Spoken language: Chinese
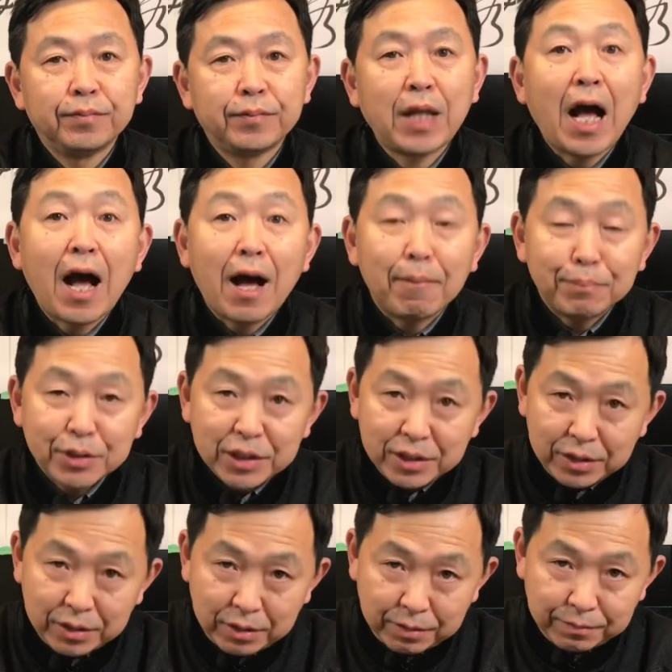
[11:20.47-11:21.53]
大
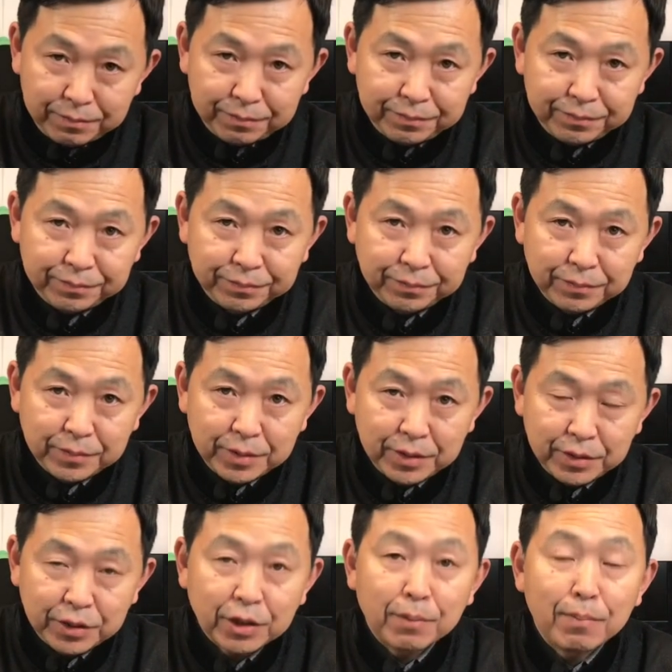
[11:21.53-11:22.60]
批的
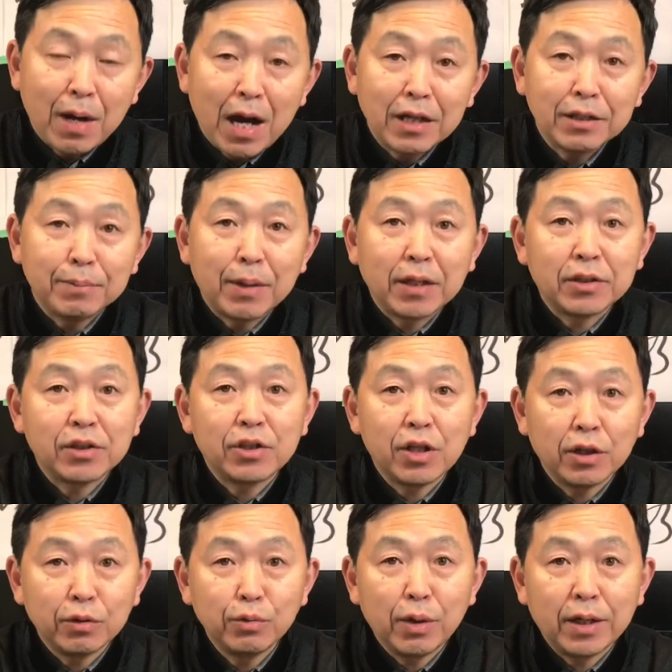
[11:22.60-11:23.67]
这个蚂蚁帮的
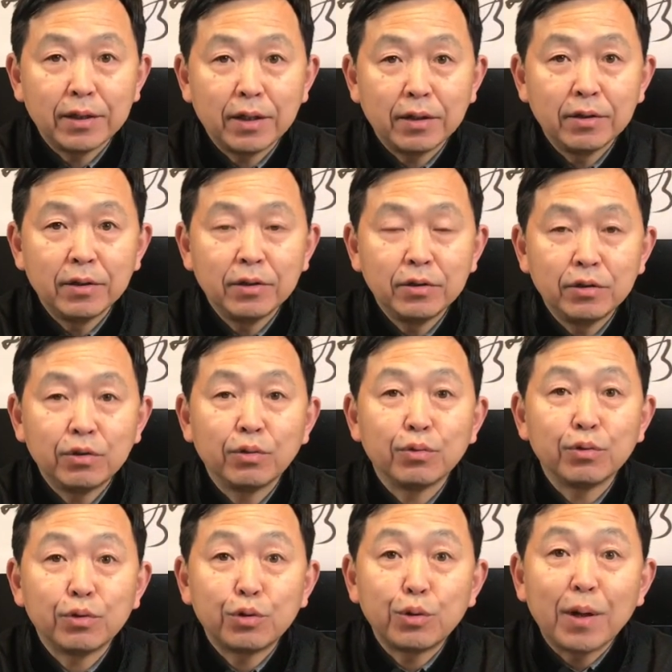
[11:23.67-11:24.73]
成员呢，就
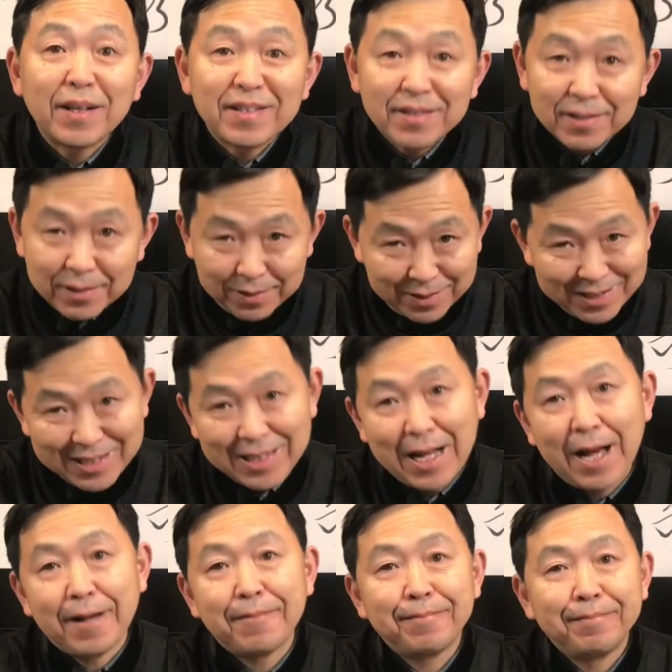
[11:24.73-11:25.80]
选择离开，